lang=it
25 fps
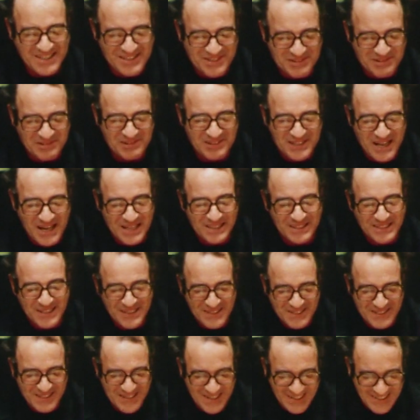tio Scusate,
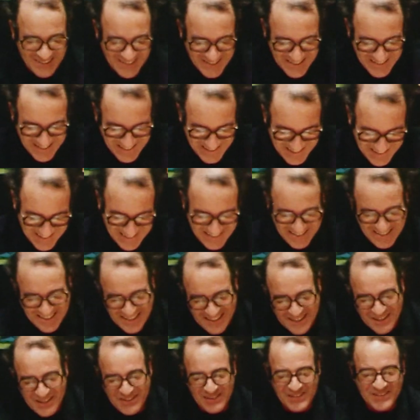sì.
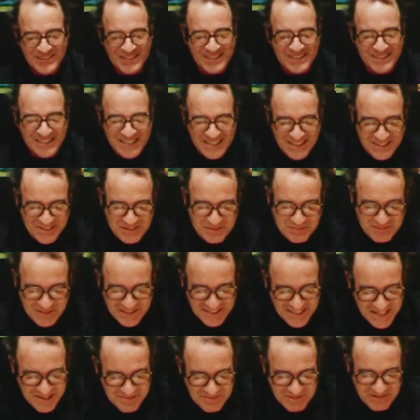ogni tanto mi
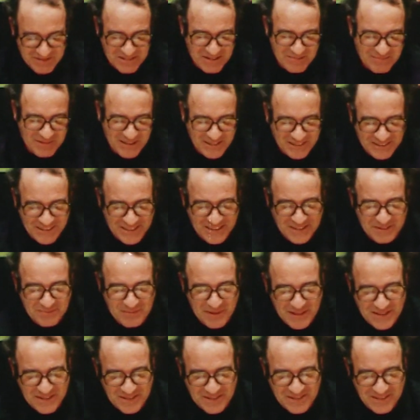scappa una parola in
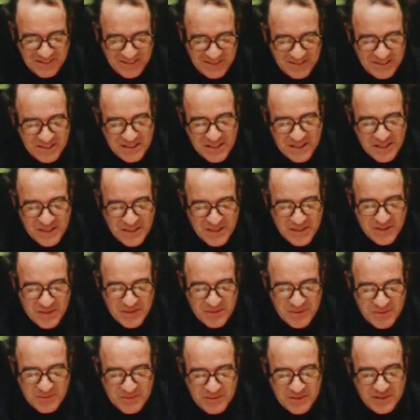spagnolo sì,
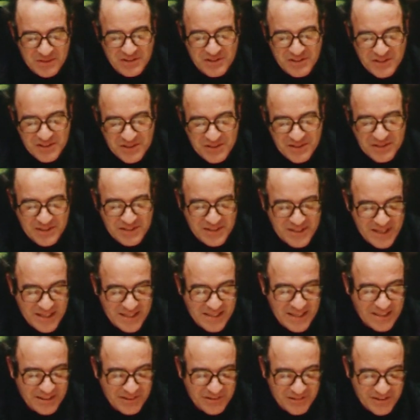Uno zio
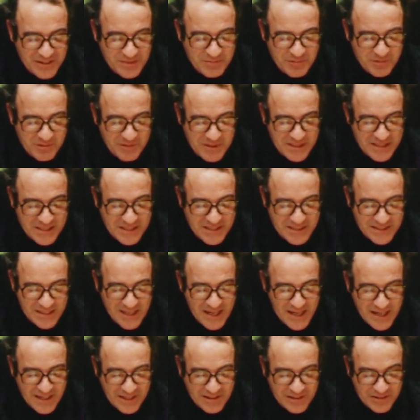disegnatore
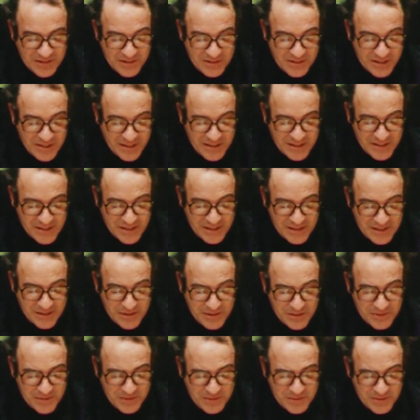pubblicitario, eh,
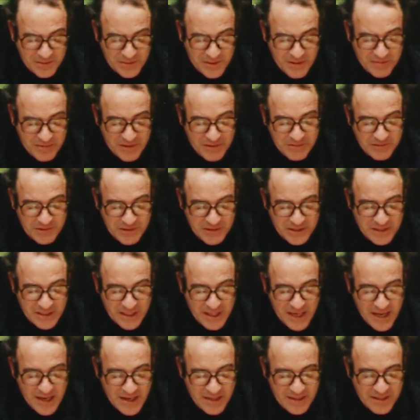io avevo tre
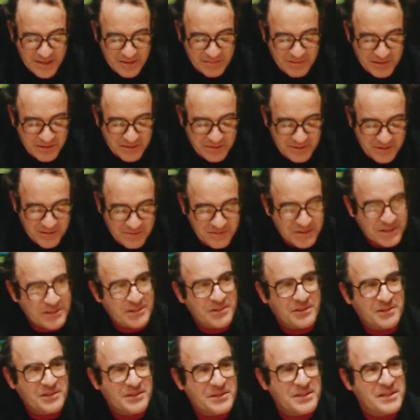anni quando l'ho
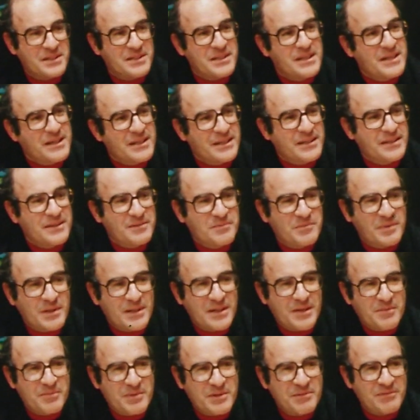visto disegnare per
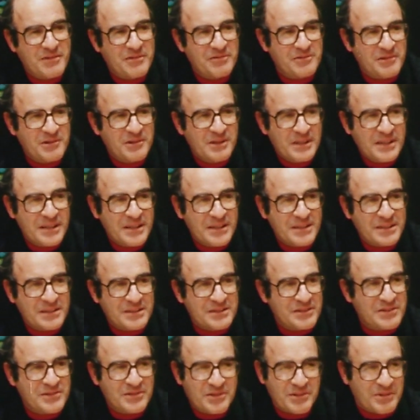la prima volta
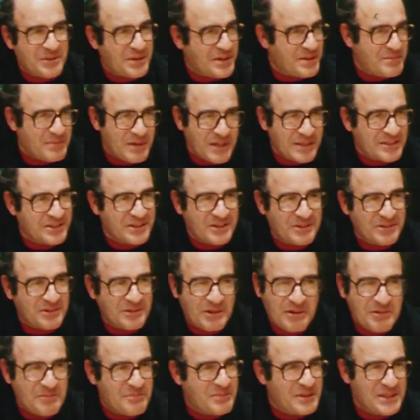e sono rimasto
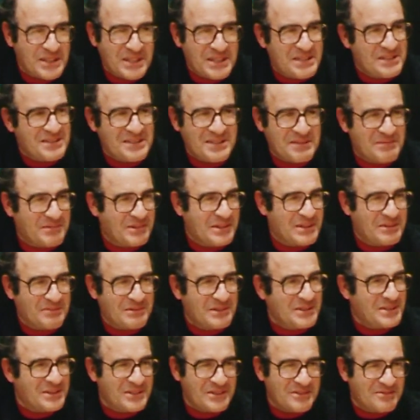colpitissimo di
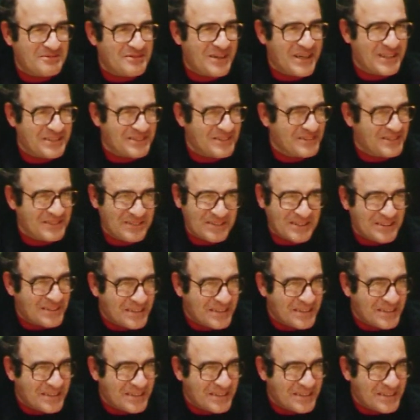questo fatto, di,